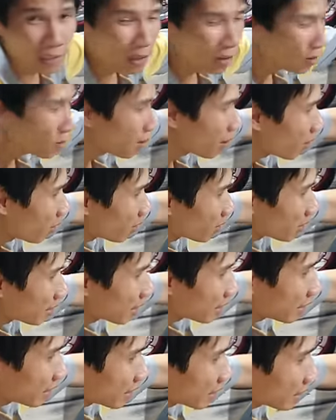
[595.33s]
cổ ờ, bô
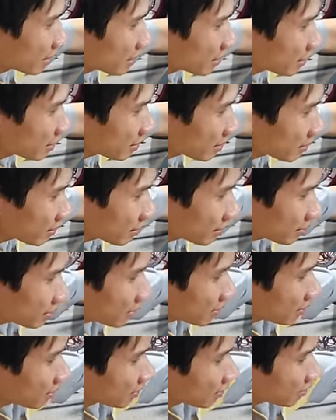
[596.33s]
ờ,
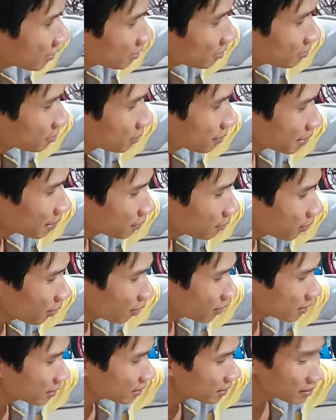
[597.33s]

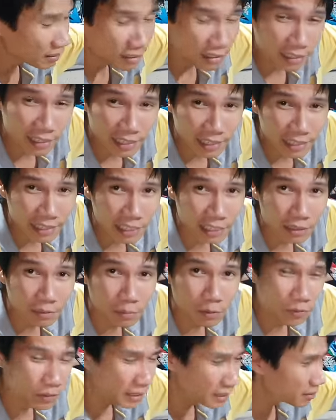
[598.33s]
megaphone
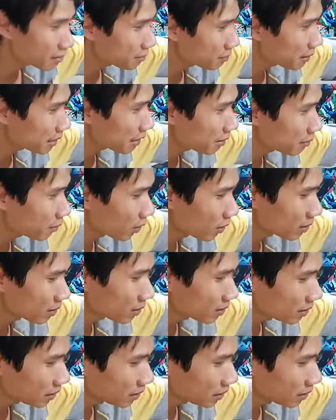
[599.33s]
Acarapovic megaphone